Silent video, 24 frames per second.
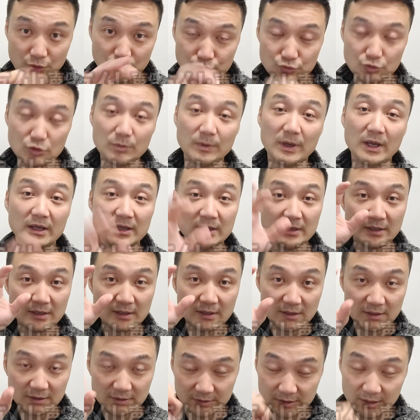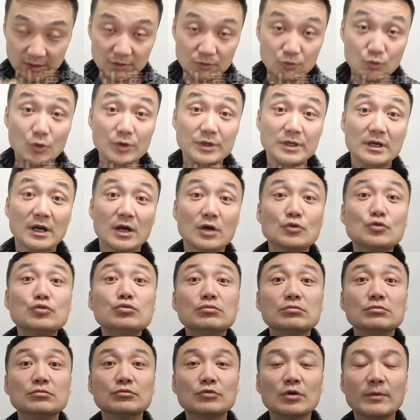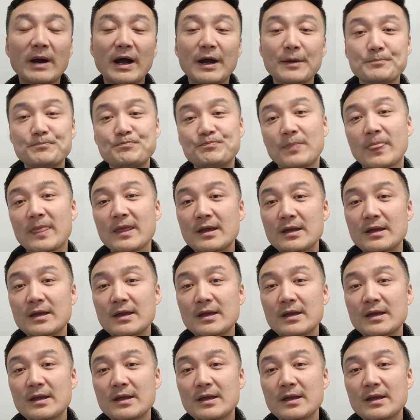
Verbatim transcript: 选区里面得脱颖而出，对吧？